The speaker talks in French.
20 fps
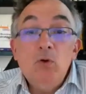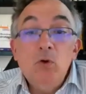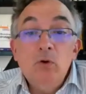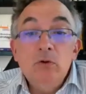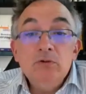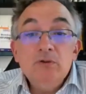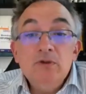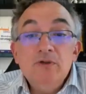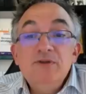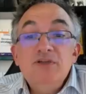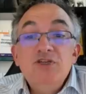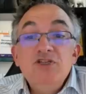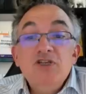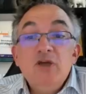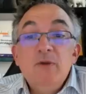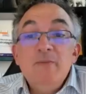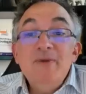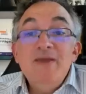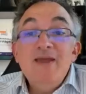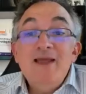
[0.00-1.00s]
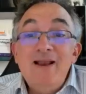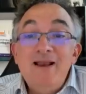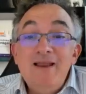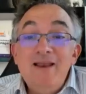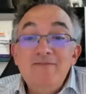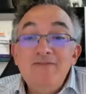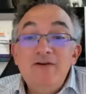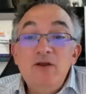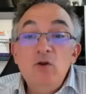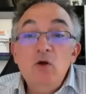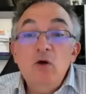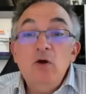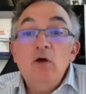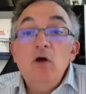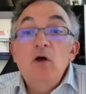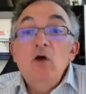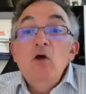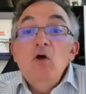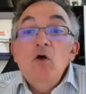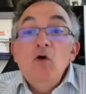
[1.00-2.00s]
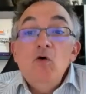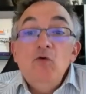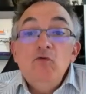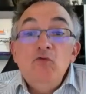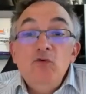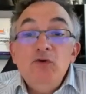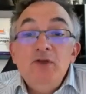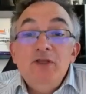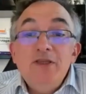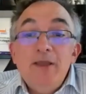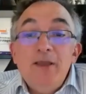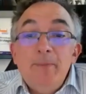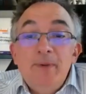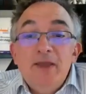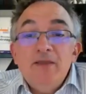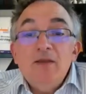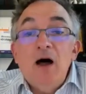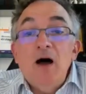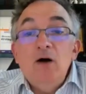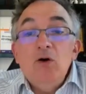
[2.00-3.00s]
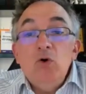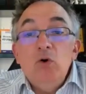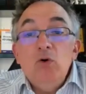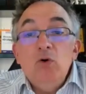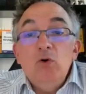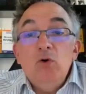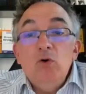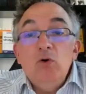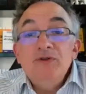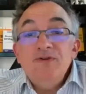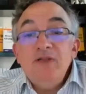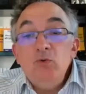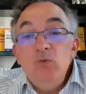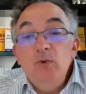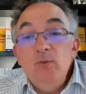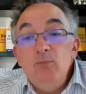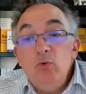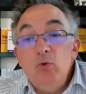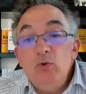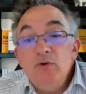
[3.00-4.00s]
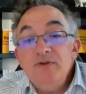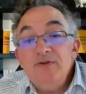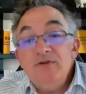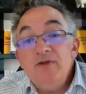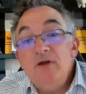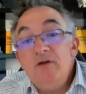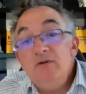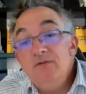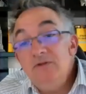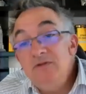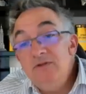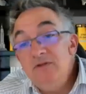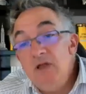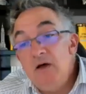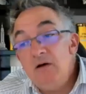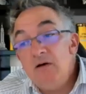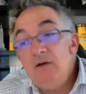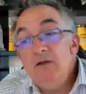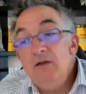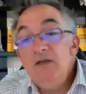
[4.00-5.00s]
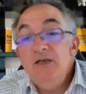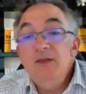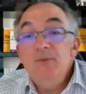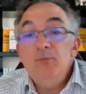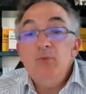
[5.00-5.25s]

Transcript: Par contre, si jamais la valeur venait à perdre encore 7-8% dans les